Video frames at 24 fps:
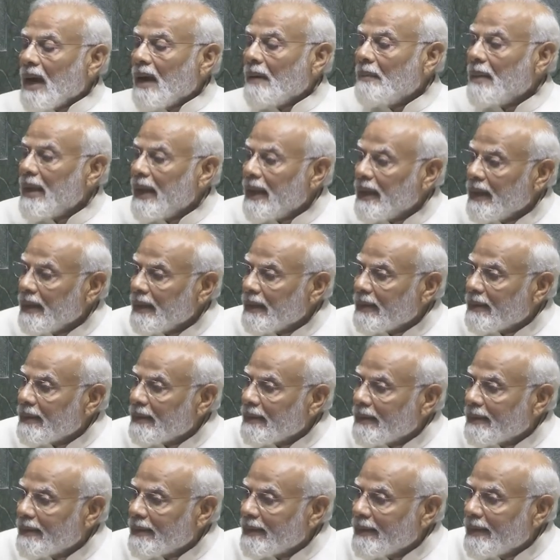நாம்
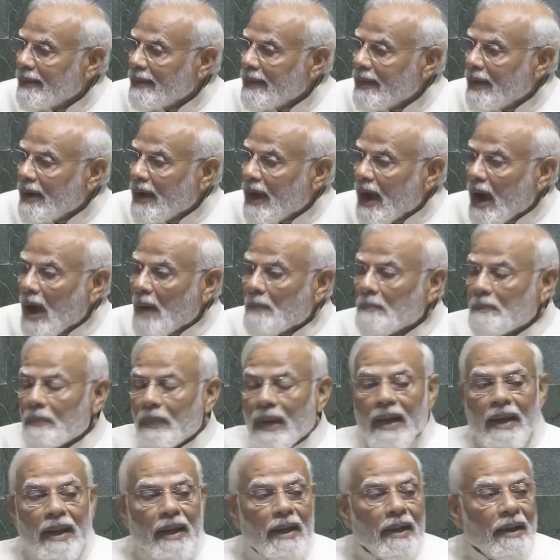நமது
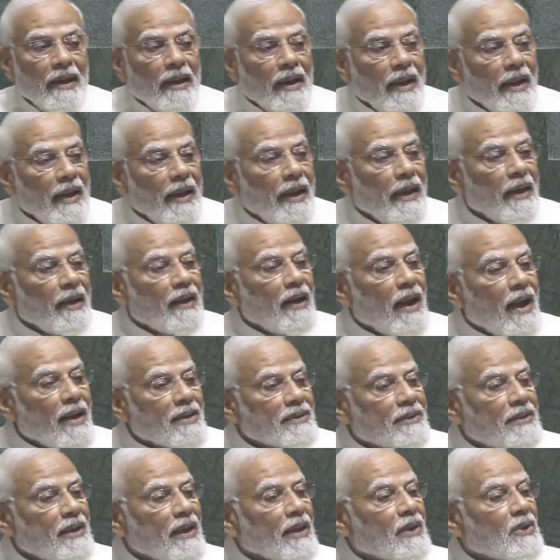புதிய பாதையை
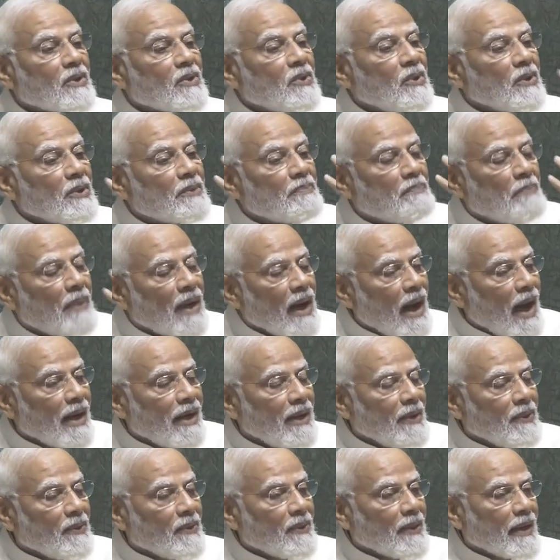நாமே அமைத்துக்
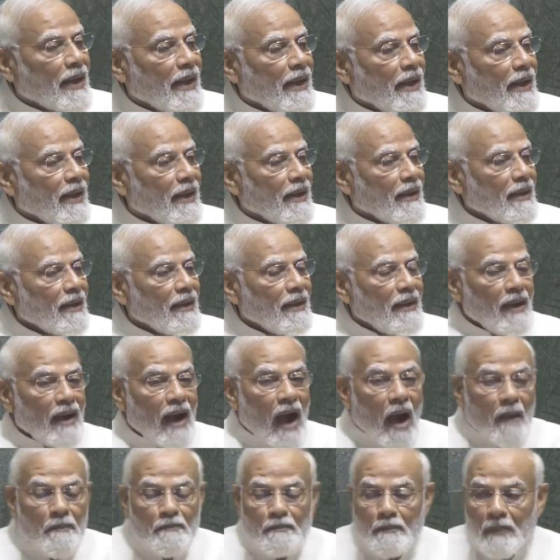கொள்ள வேண்டும்
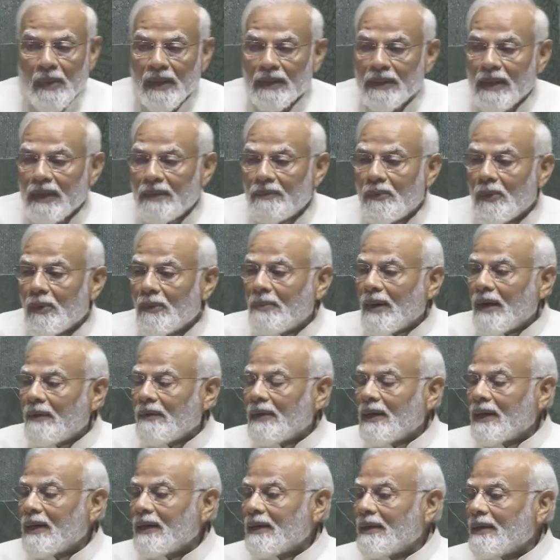அப்பதீபோ
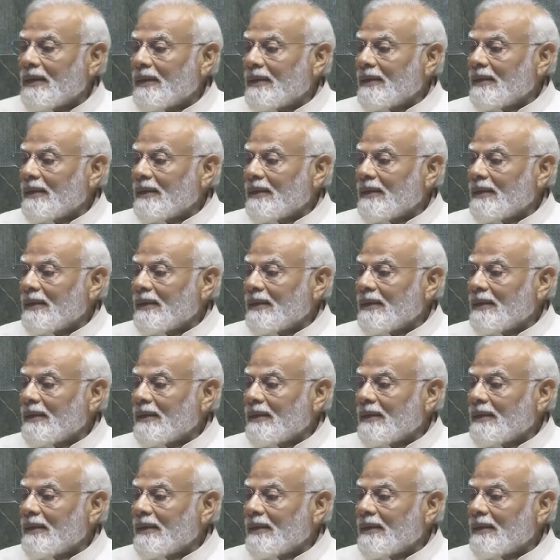பவகா